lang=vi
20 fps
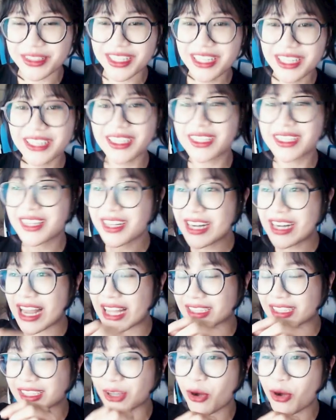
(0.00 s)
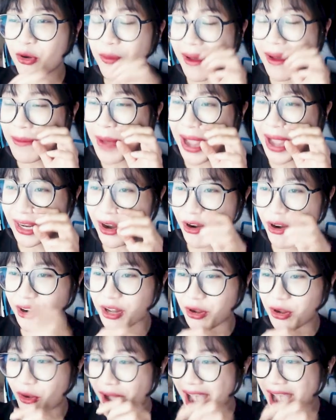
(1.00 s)
thì tức là chỗ của bà bà ấy ngồi
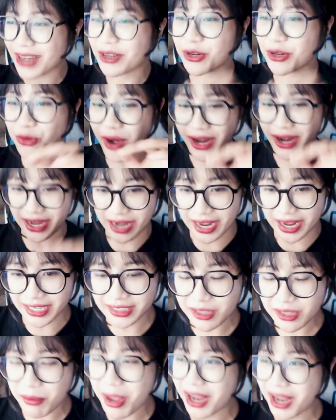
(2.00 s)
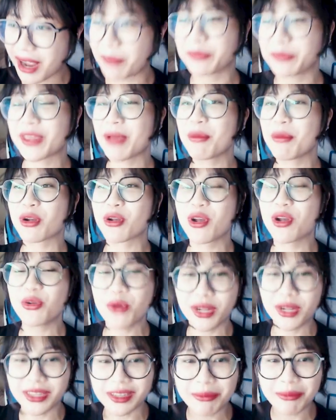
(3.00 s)
là có hai đôi đũa để đấy xong bà ấy cầm thêm một đôi
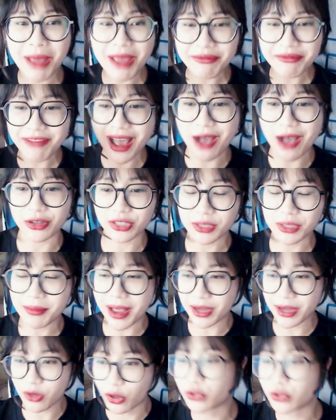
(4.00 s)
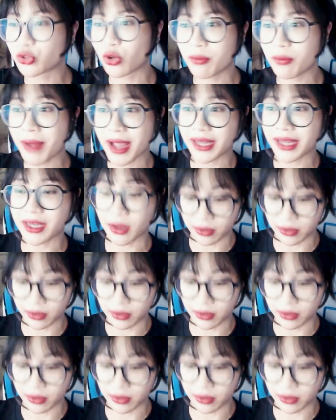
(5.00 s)
đũa từ bếp vào xong bà ấy ngồi xuống bà ấy kiểu